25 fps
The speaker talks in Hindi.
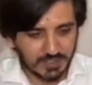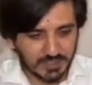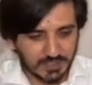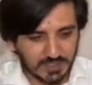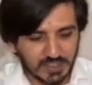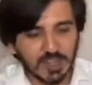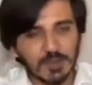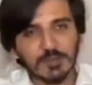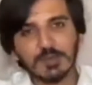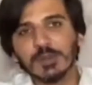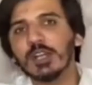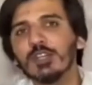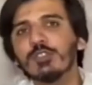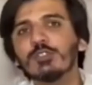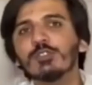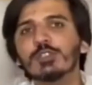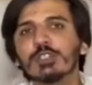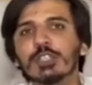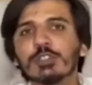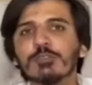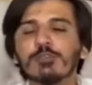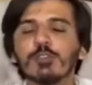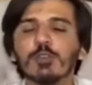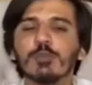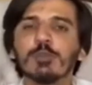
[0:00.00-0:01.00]
कामरान
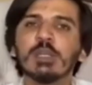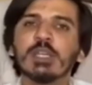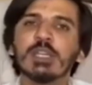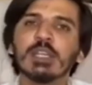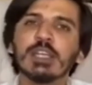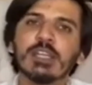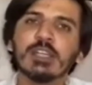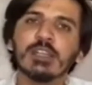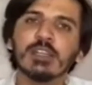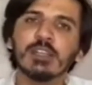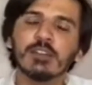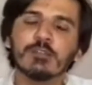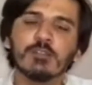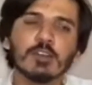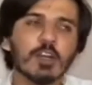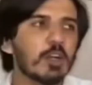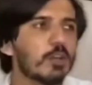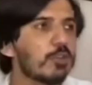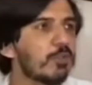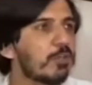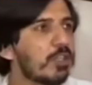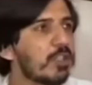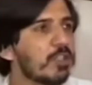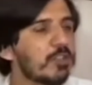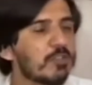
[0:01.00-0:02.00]
यूसफ वो भी अगेन अगवा
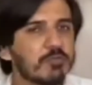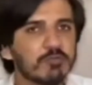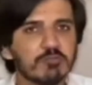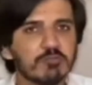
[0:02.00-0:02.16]
हुए